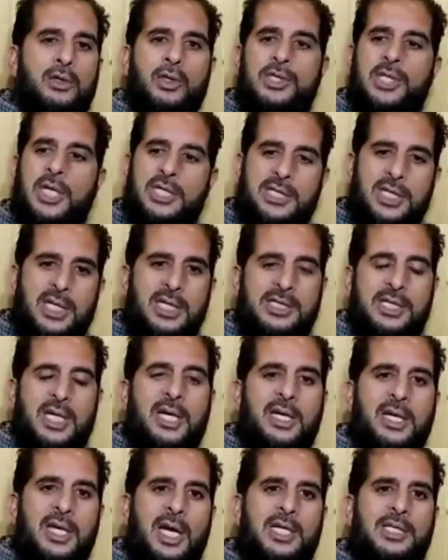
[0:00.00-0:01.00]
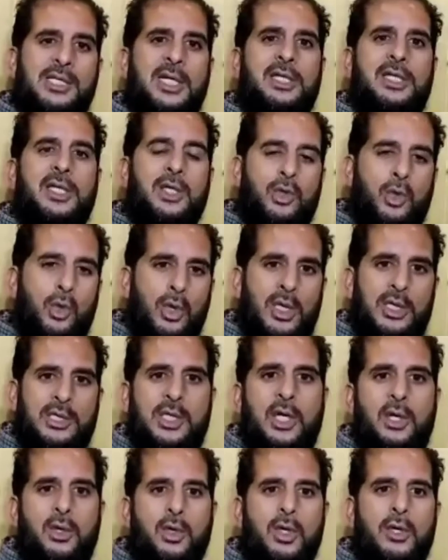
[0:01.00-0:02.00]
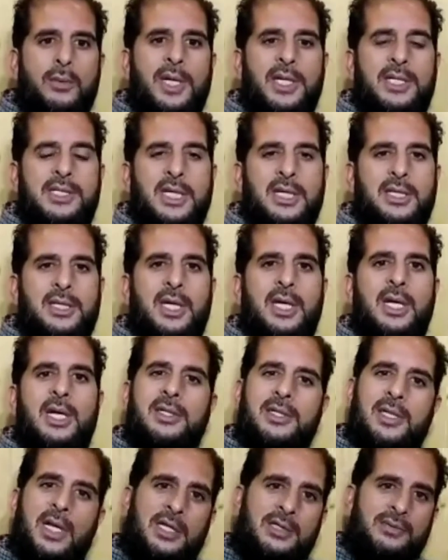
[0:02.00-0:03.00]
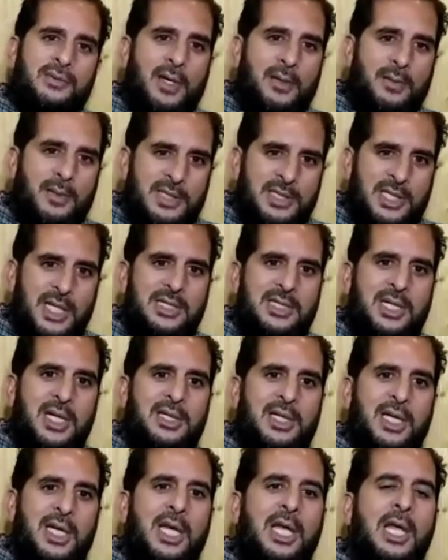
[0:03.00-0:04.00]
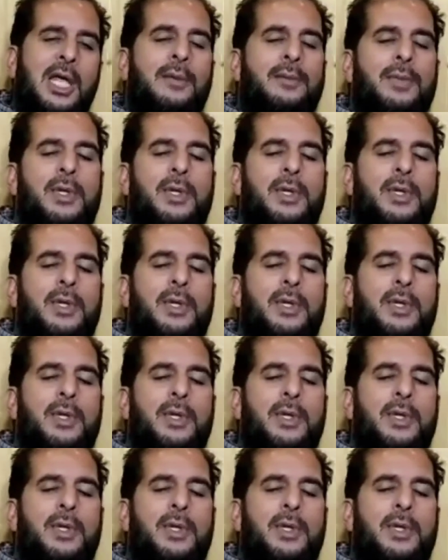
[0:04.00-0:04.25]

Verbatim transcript: तो जैसे ही सर्दी आ जाती है थोड़ा सा लोड बढ़ जाता है ट्रांसफार्मर जल जाते हैं